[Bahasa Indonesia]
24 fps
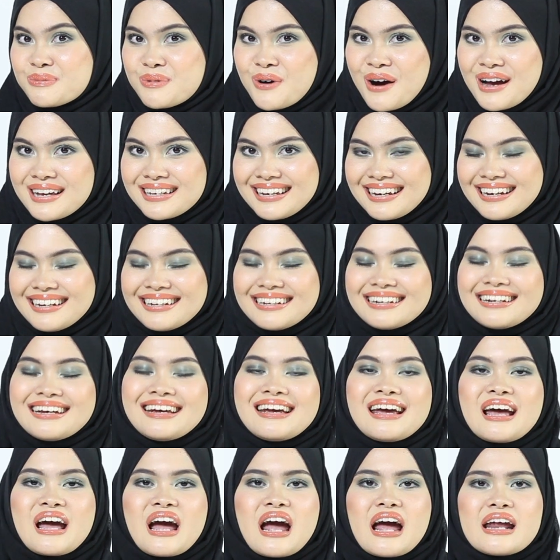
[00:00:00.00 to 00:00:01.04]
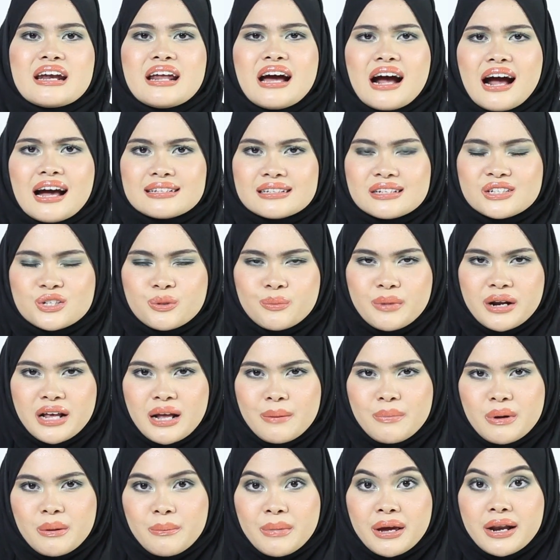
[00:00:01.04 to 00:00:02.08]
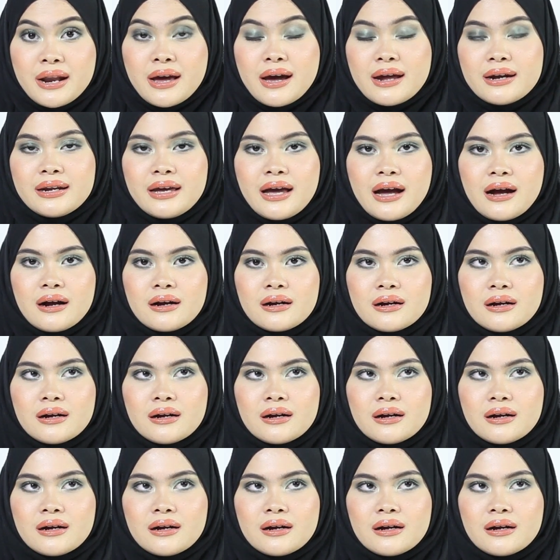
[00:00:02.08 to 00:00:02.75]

semuanya. Ada nggak sih sebenarnya perbedaan yang